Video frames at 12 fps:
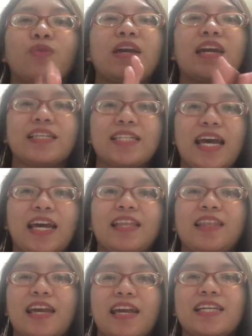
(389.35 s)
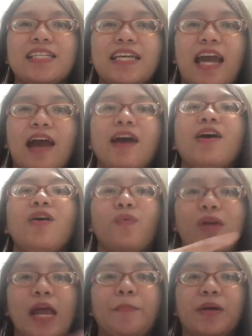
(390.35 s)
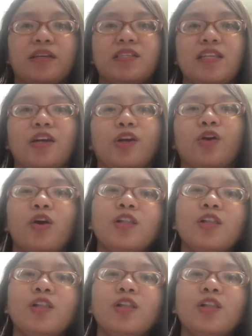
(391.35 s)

nung ika-second day kasi nga wala pang sticker.